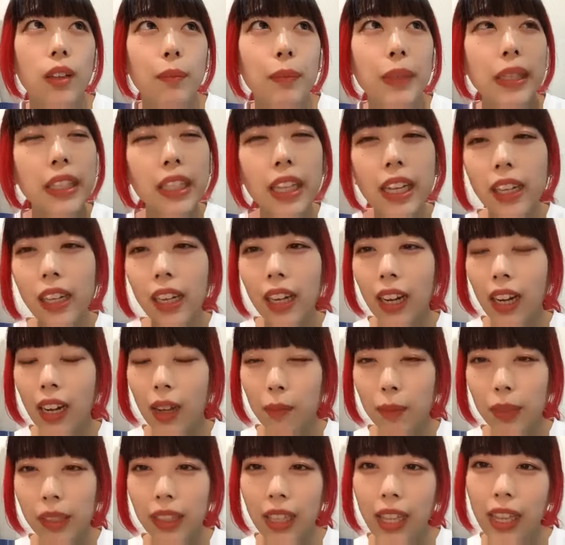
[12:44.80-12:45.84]
みんなか
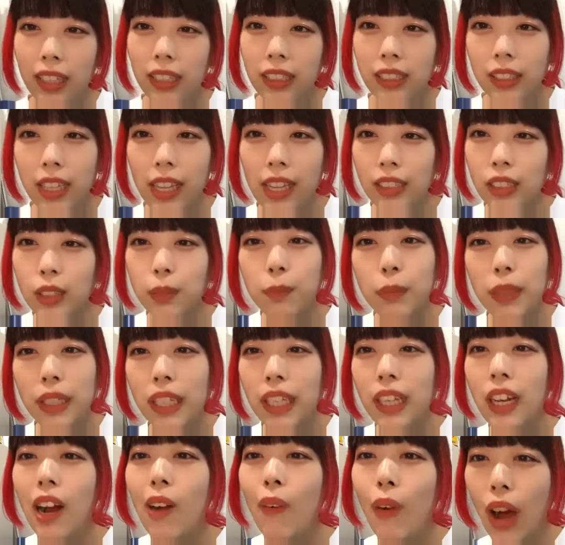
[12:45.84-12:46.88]
ら見てステージ
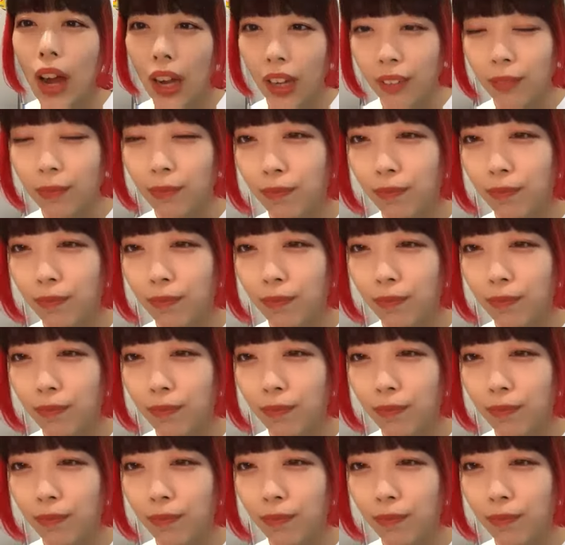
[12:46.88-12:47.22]
右側